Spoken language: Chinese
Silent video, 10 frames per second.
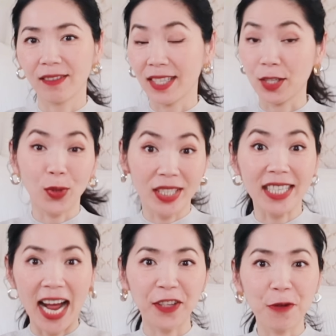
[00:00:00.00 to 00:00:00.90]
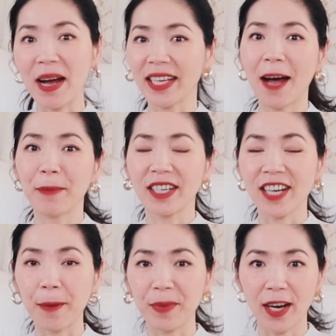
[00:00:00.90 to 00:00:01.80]
其实我自己还都买他们的
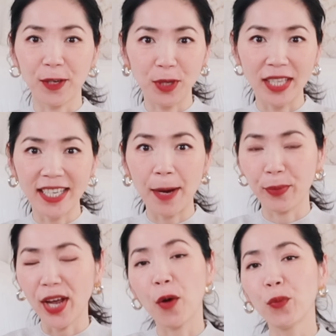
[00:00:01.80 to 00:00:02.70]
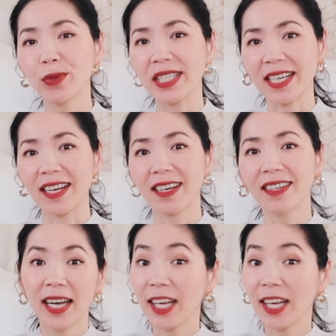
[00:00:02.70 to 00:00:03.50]
产品啊，所以大家不要误解了。